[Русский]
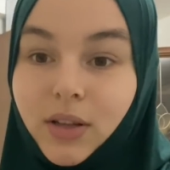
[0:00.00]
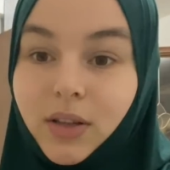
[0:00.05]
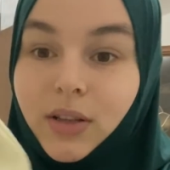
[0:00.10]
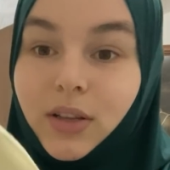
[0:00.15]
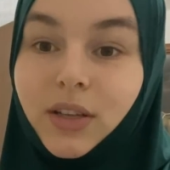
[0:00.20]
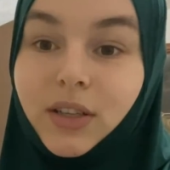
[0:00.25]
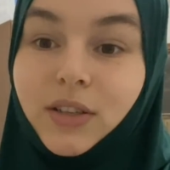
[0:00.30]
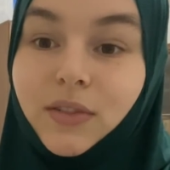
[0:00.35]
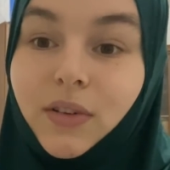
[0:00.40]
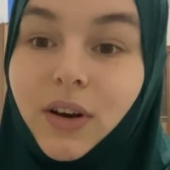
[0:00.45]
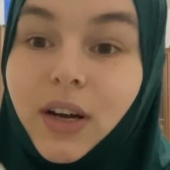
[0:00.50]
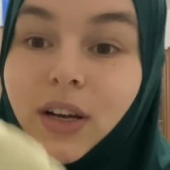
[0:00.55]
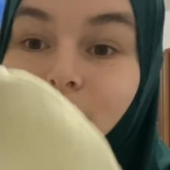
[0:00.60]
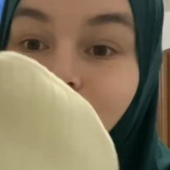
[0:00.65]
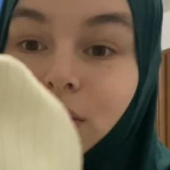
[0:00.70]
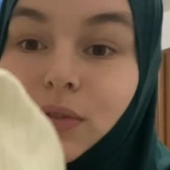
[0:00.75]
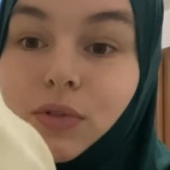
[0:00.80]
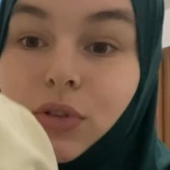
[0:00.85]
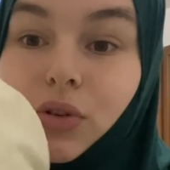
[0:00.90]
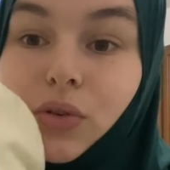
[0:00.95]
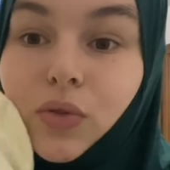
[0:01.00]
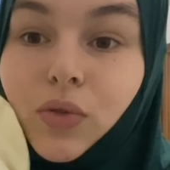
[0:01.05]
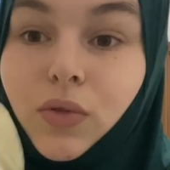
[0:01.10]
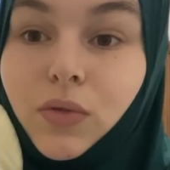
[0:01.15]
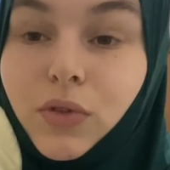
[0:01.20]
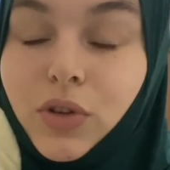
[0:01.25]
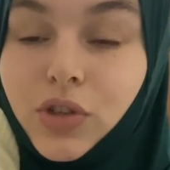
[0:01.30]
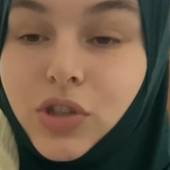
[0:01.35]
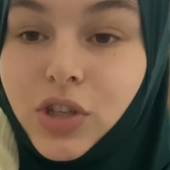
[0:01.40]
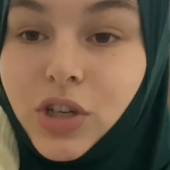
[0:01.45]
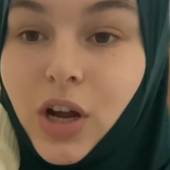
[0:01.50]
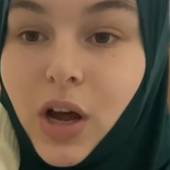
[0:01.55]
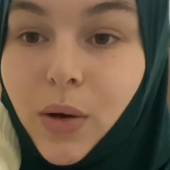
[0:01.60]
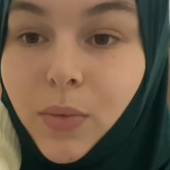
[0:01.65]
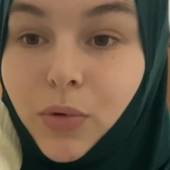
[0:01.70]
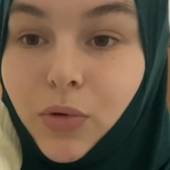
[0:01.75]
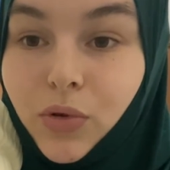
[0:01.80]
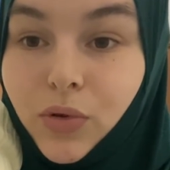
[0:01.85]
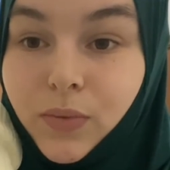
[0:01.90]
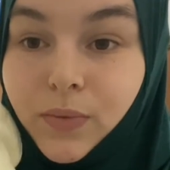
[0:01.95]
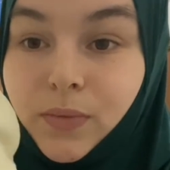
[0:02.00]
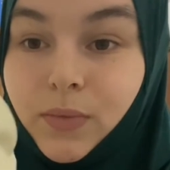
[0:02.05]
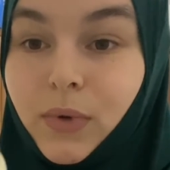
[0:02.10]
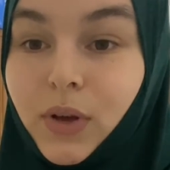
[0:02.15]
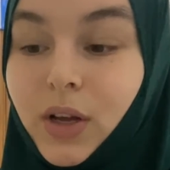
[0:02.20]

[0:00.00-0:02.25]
надеваете вот такую вот шапку.